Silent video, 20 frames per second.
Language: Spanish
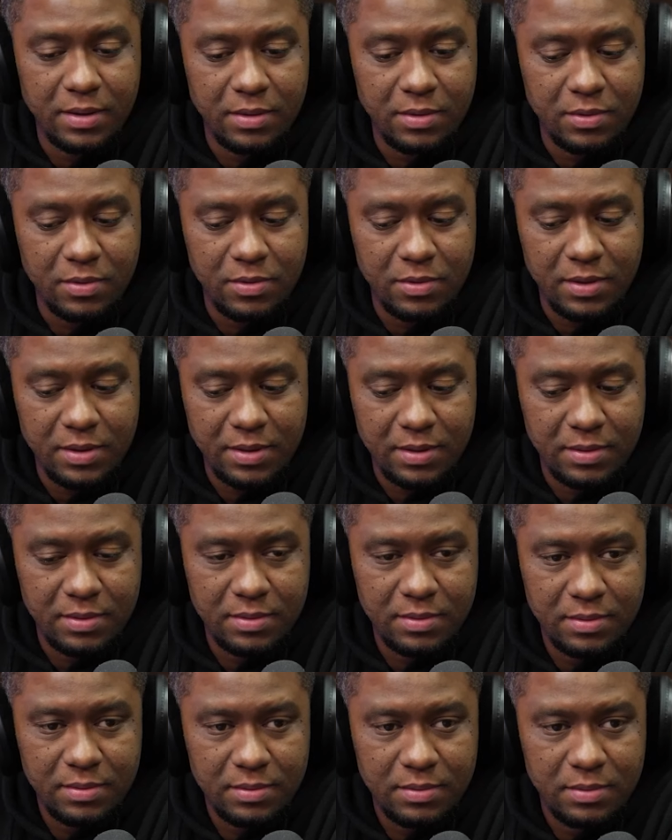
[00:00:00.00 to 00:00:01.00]
Rolin.
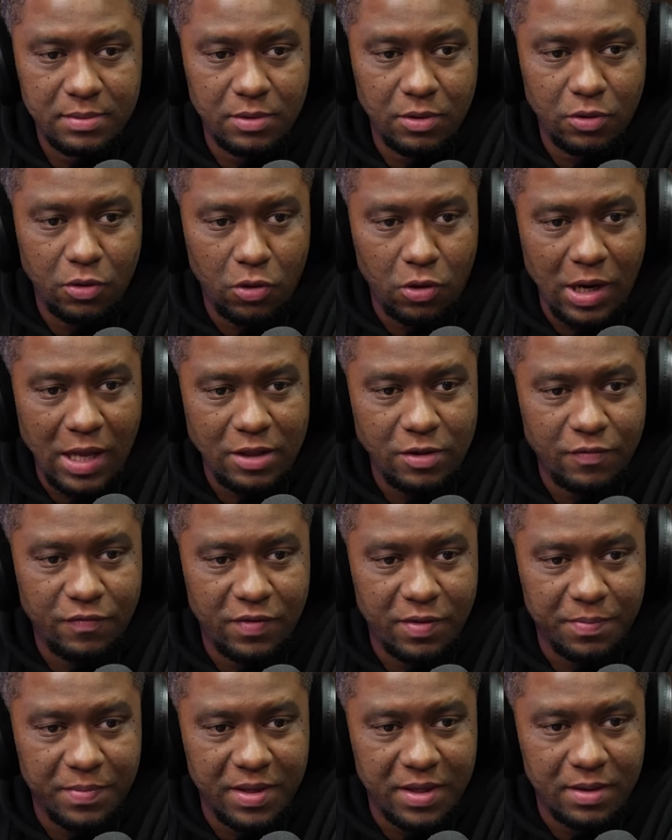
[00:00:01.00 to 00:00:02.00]
Don Rolando
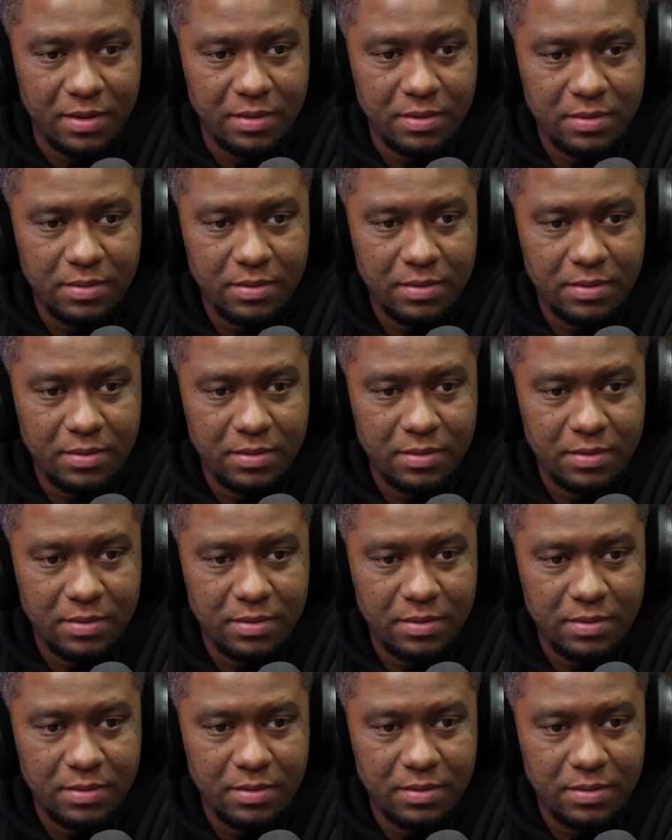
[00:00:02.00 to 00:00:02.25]
Fermín.